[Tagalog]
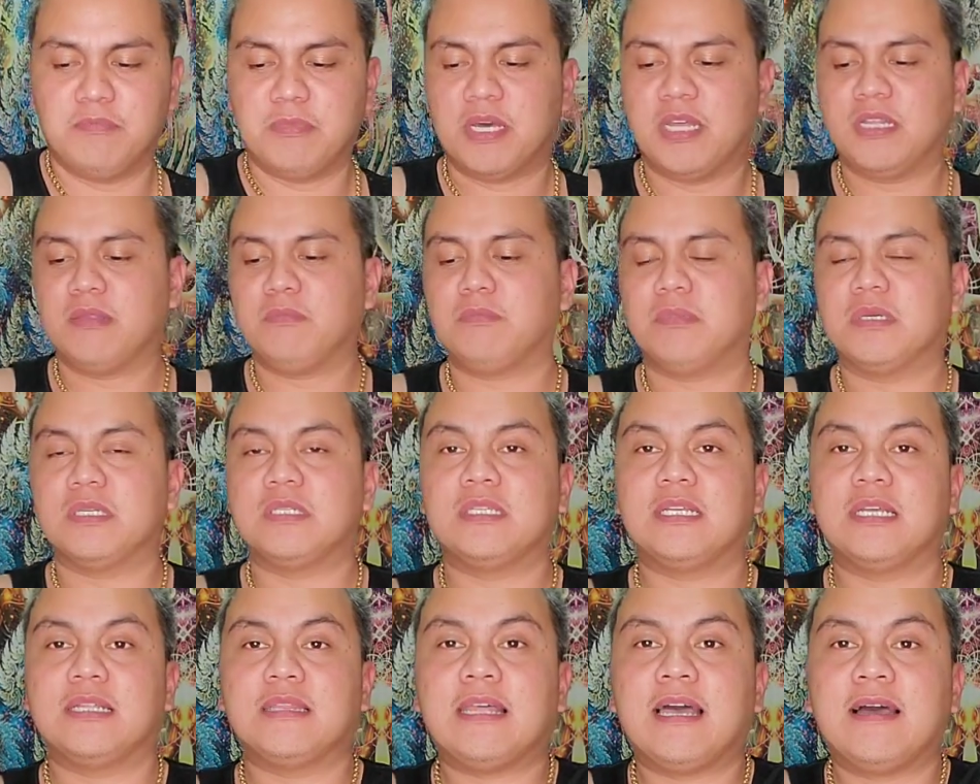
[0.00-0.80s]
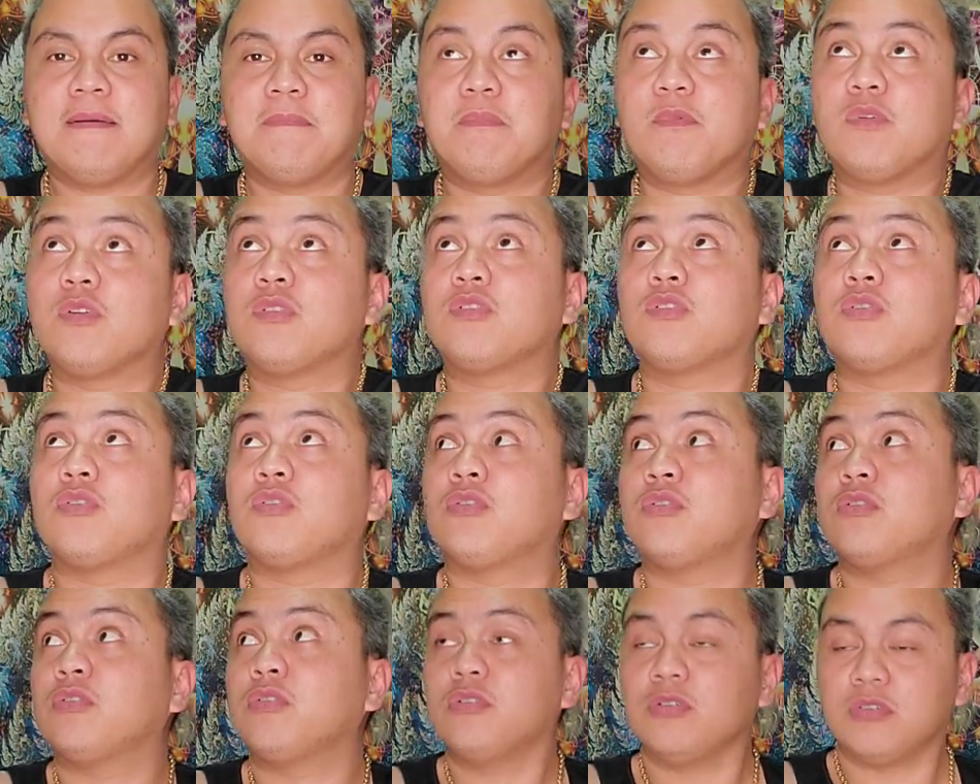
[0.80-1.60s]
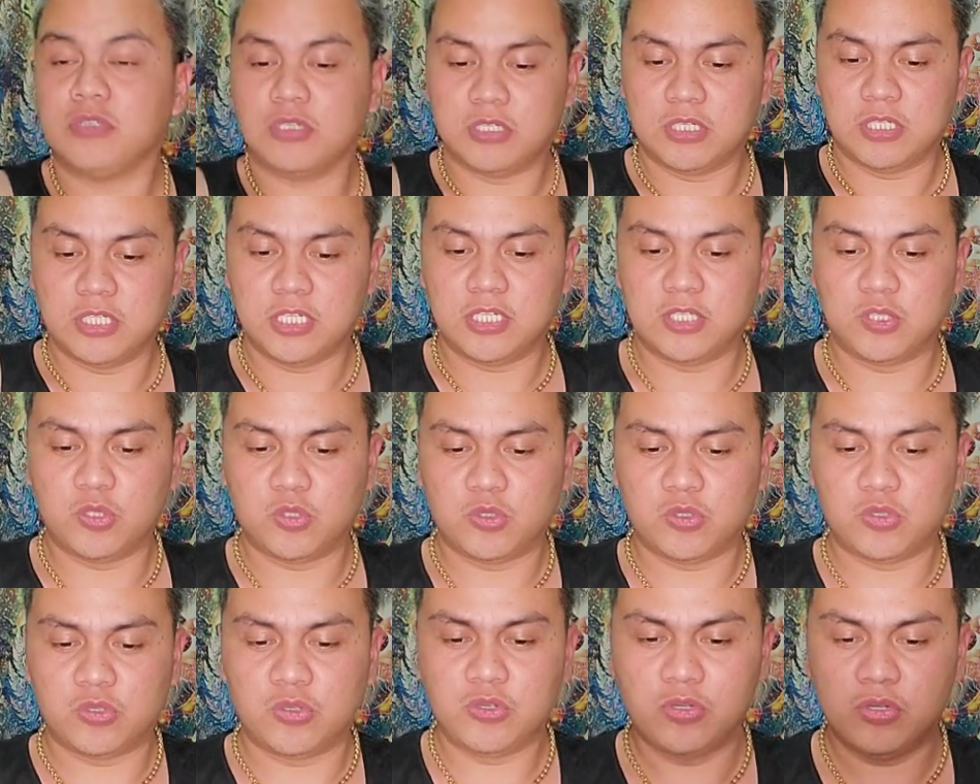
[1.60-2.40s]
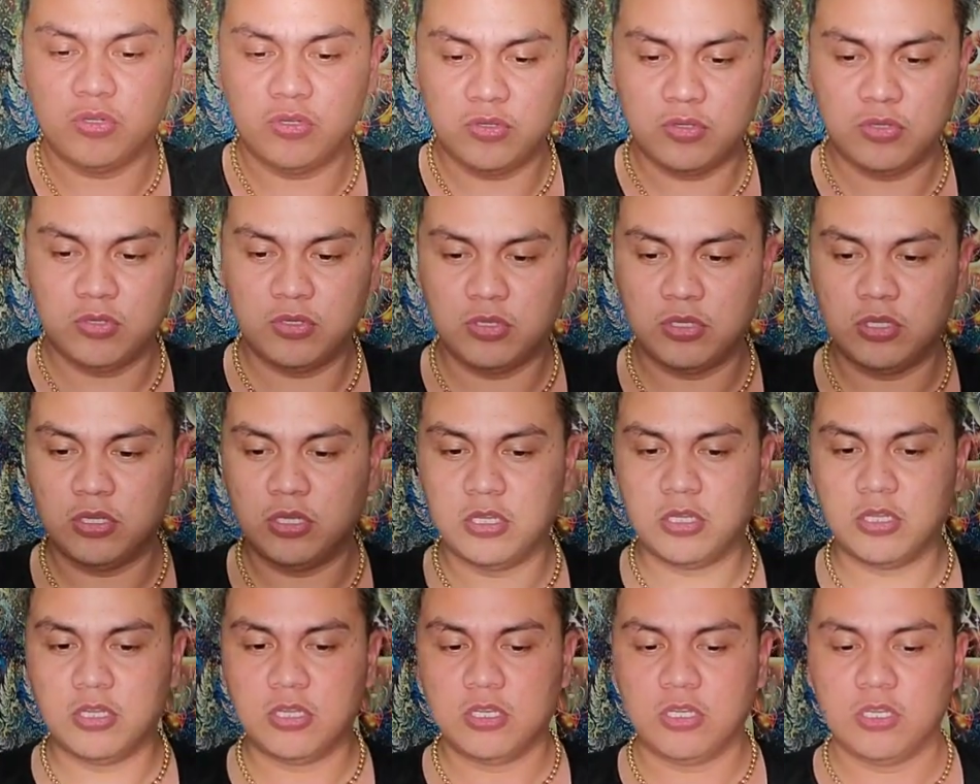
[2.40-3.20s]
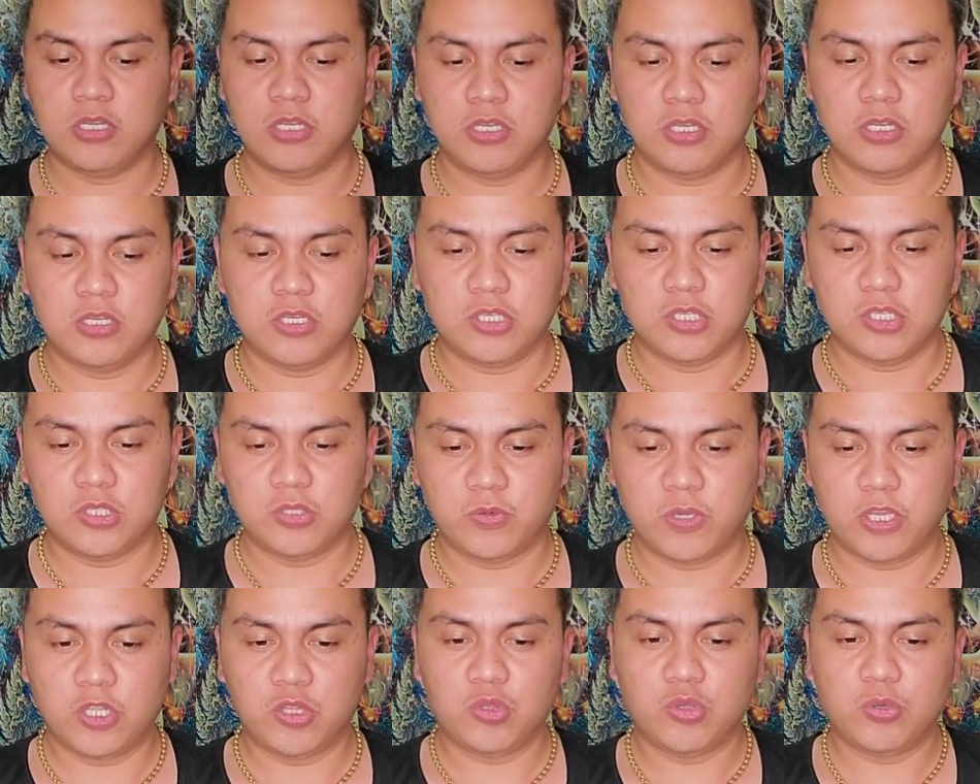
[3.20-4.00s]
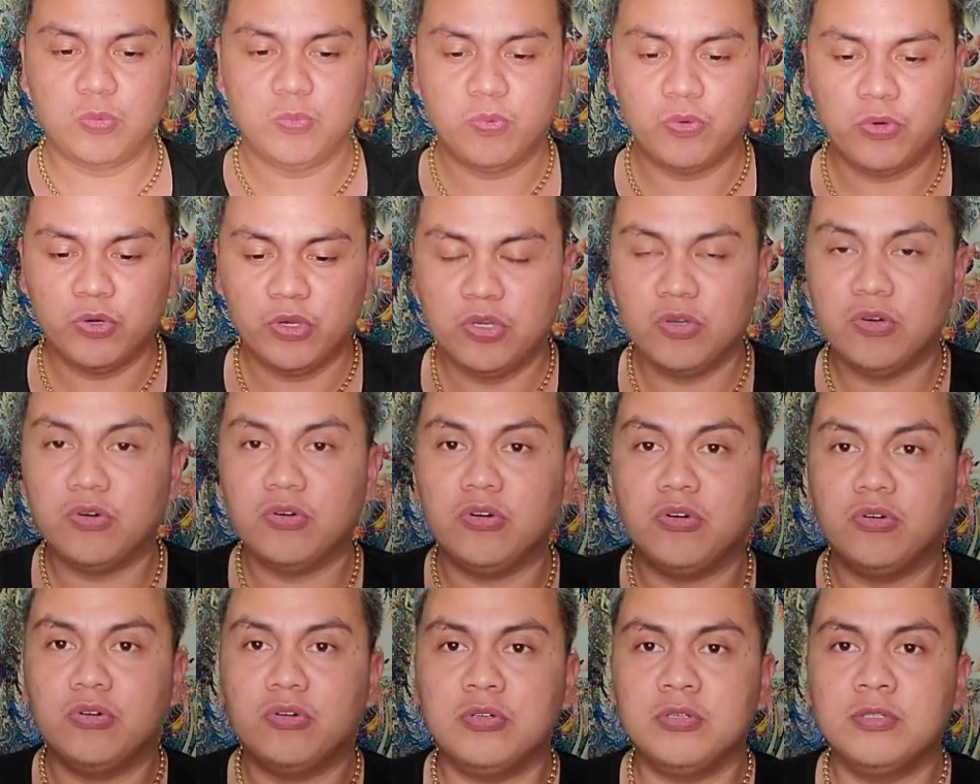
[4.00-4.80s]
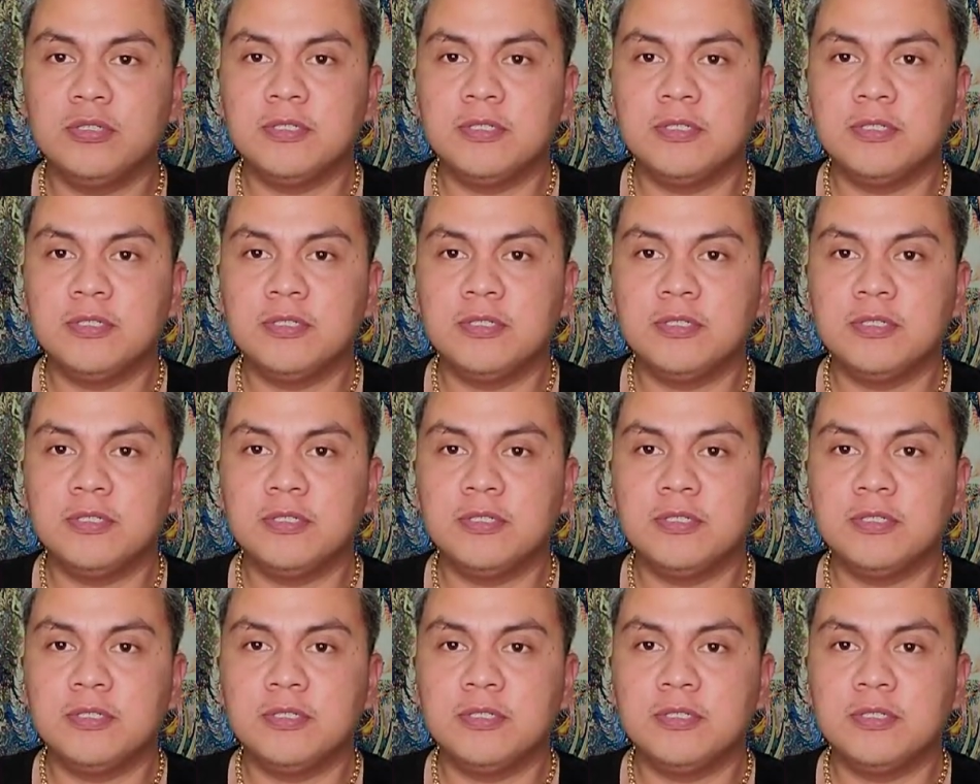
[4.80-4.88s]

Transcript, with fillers: At ma-set up ko to dito. So ito po yung